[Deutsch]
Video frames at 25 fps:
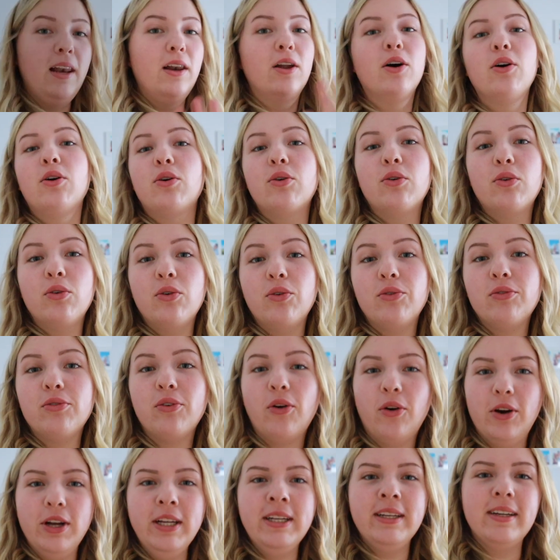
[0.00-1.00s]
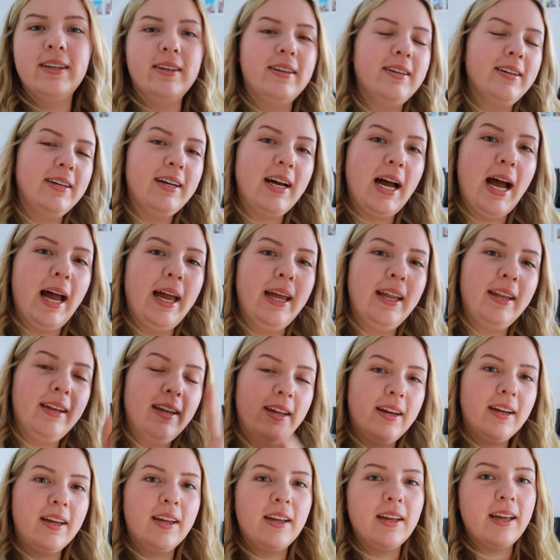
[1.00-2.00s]
Hallo Freunde,
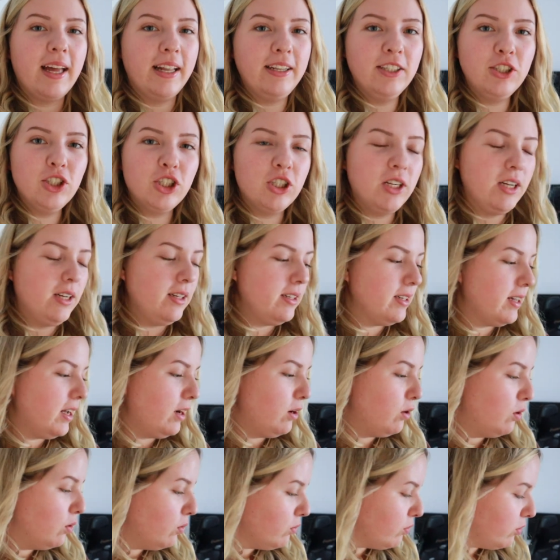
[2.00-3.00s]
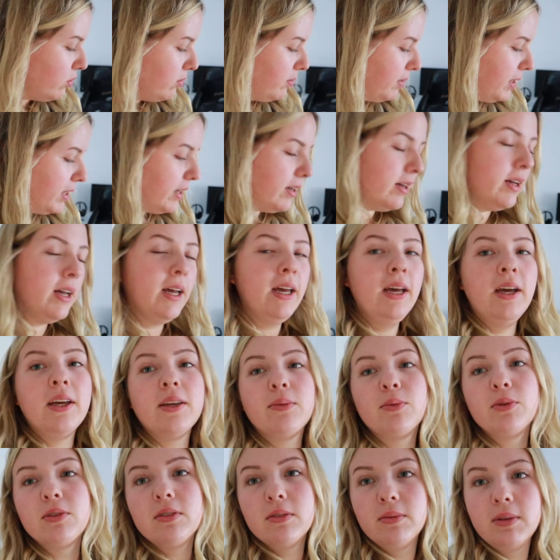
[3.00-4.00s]
ein ganz schnelles Hallo von mir.
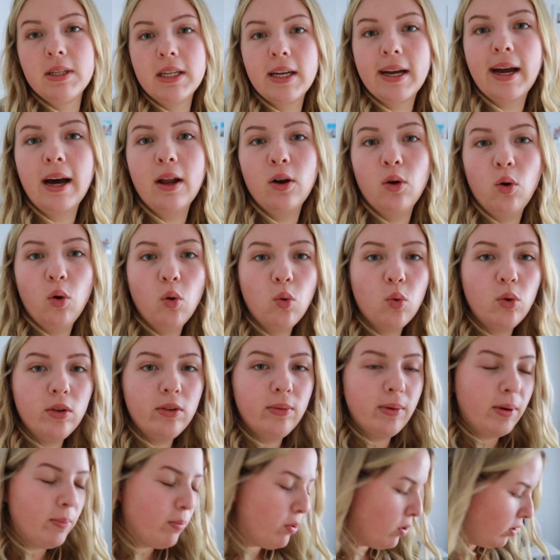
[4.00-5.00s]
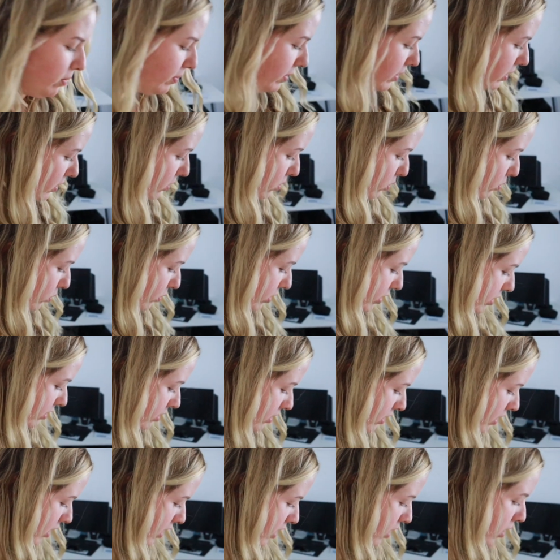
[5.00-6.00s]
Ich muss nämlich gerade noch kurz mein Portemonnaie holen
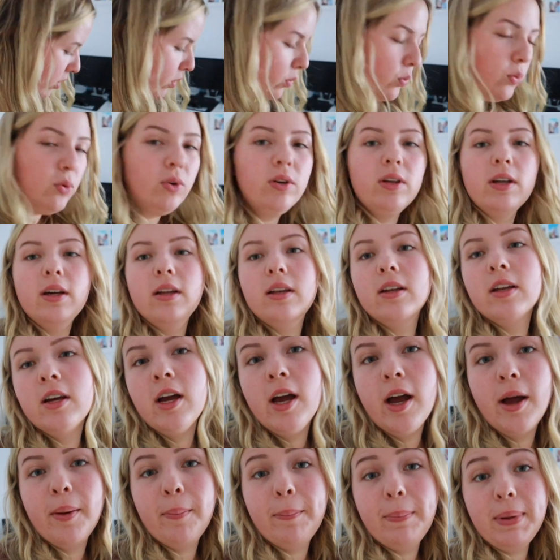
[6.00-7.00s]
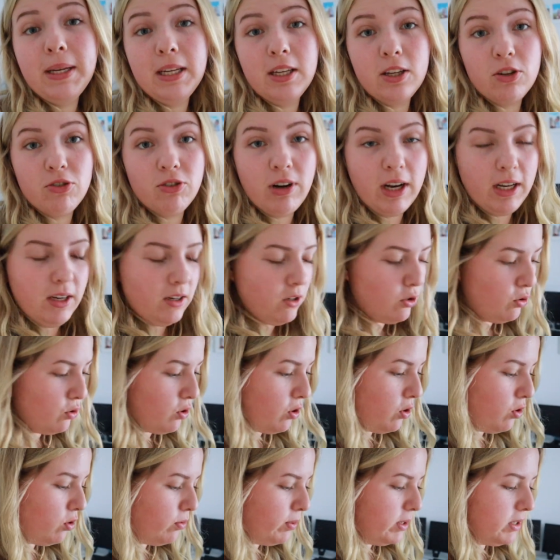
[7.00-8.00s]
und dann bin ich ready to
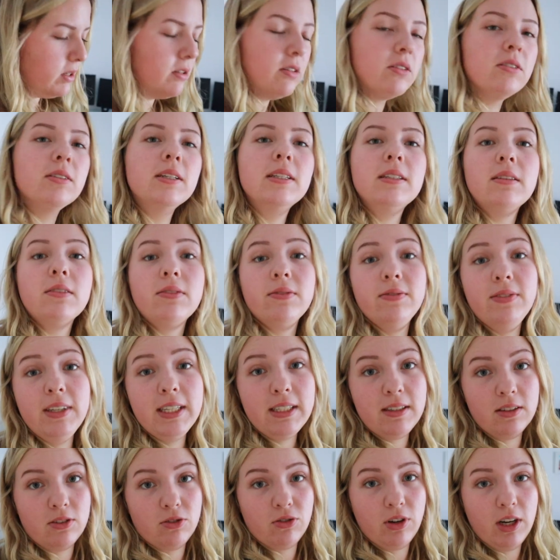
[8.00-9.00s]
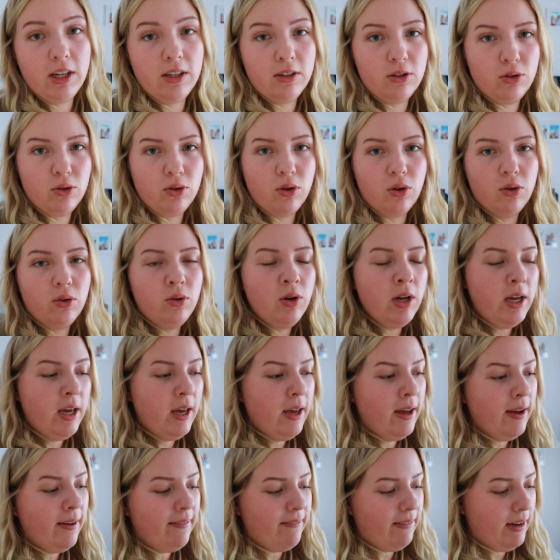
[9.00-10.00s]
go, beziehungsweise wir sind ready to go,
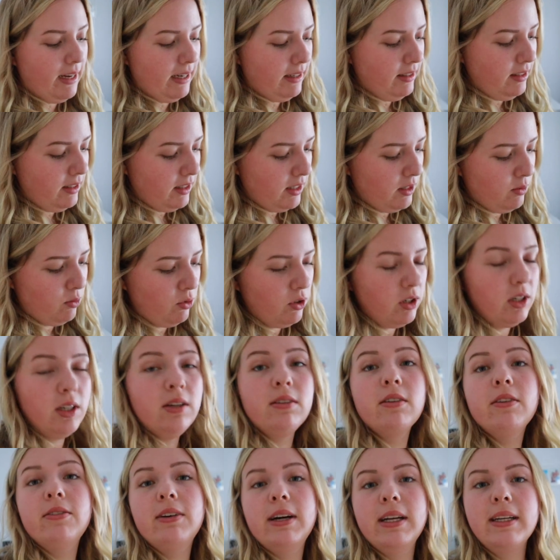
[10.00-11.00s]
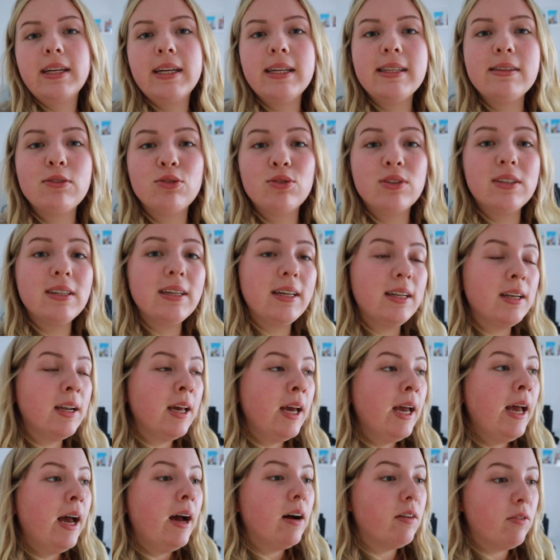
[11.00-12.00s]
weil Tim und ich, wir werden jetzt unseren
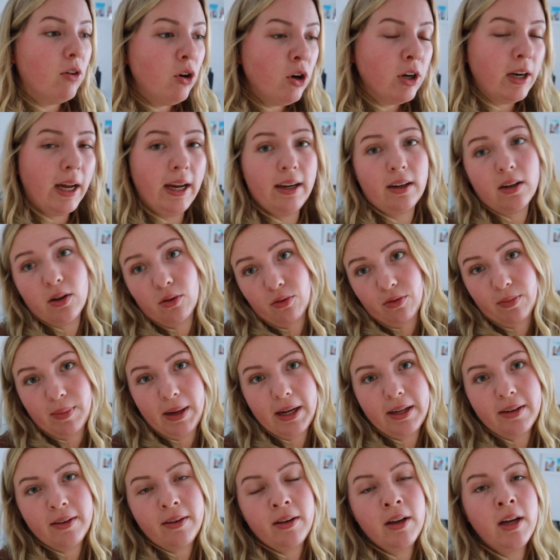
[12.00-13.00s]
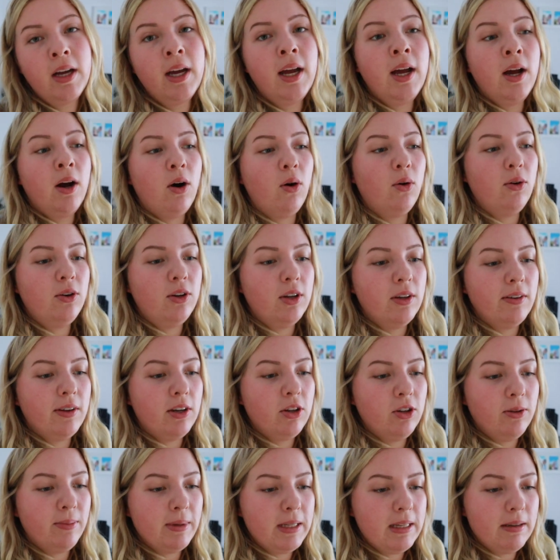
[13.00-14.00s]
Wocheneinkauf machen und ich werde
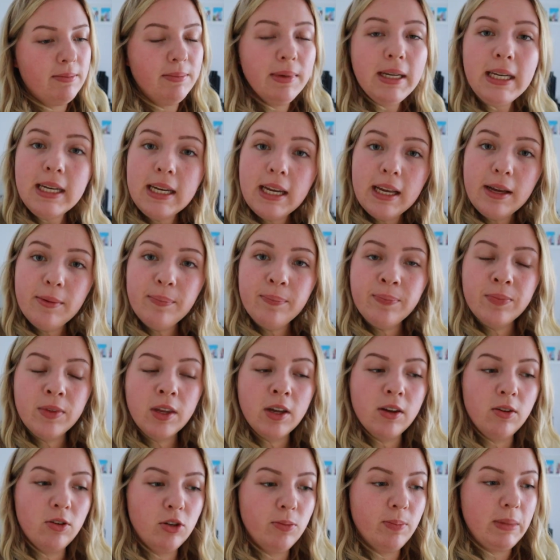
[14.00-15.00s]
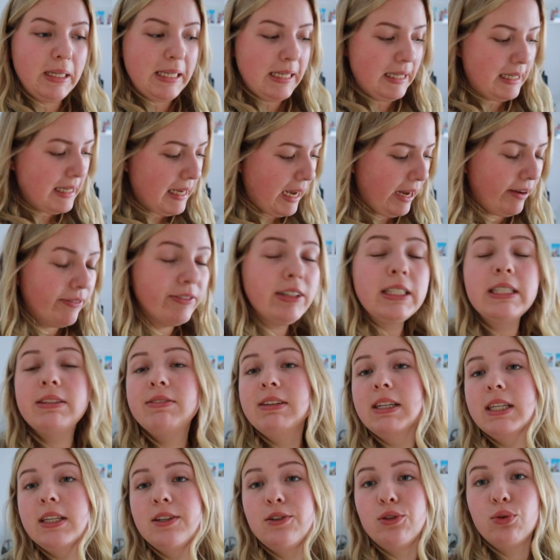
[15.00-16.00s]
euch ein bisschen mitnehmen, euch ein bisschen zeigen, was
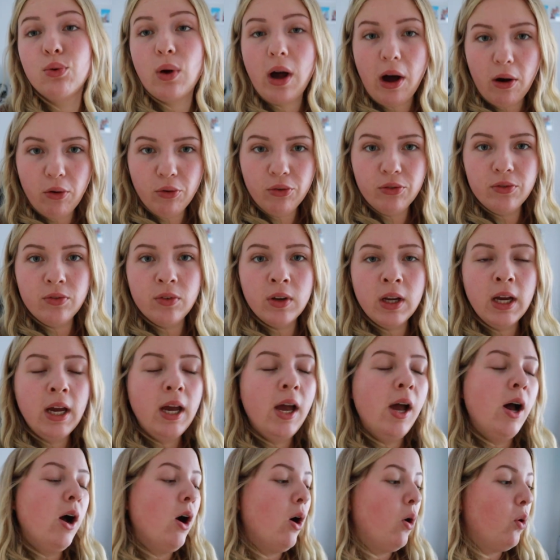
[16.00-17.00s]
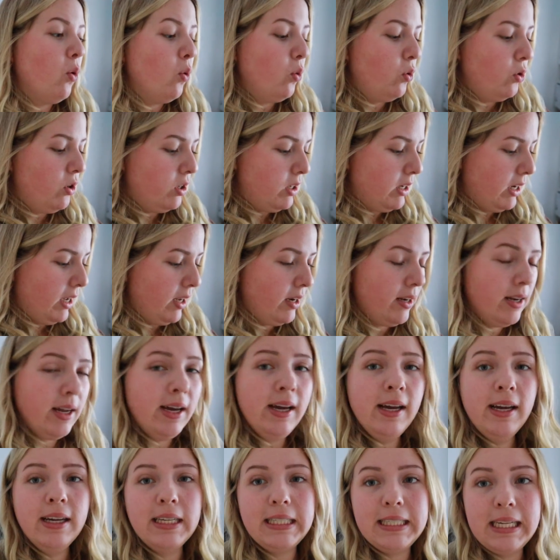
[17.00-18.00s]
wir so kaufen und dann
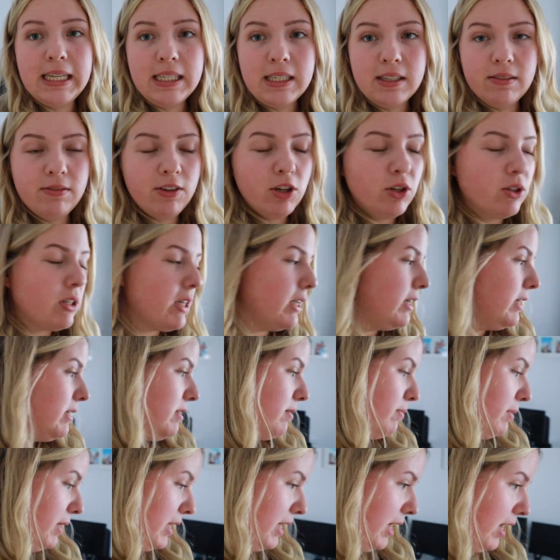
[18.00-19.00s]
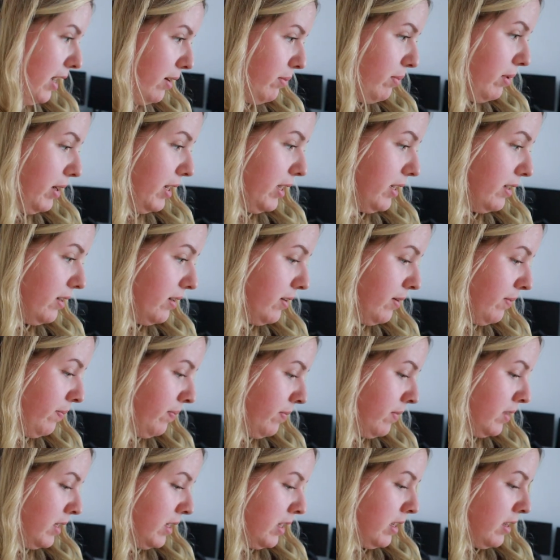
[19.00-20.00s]
setzen wir uns an die Seminararbeit,
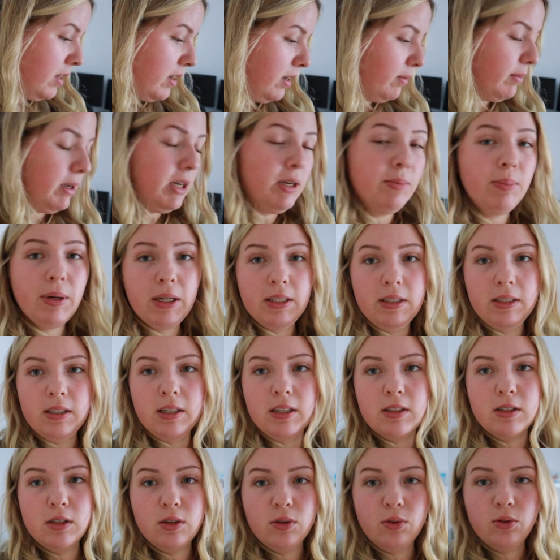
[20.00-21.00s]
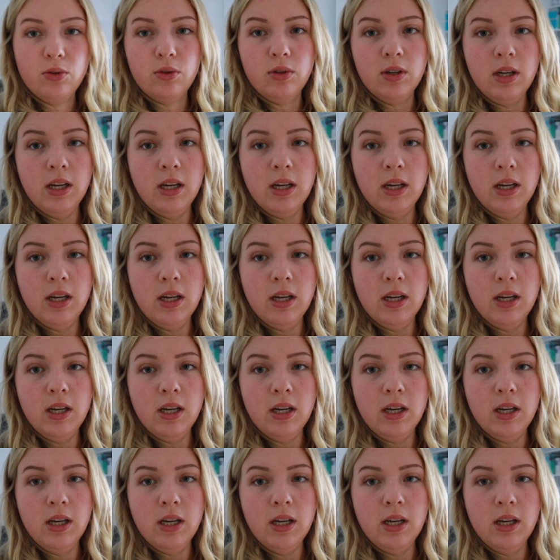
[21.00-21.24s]
an meine Präsentation.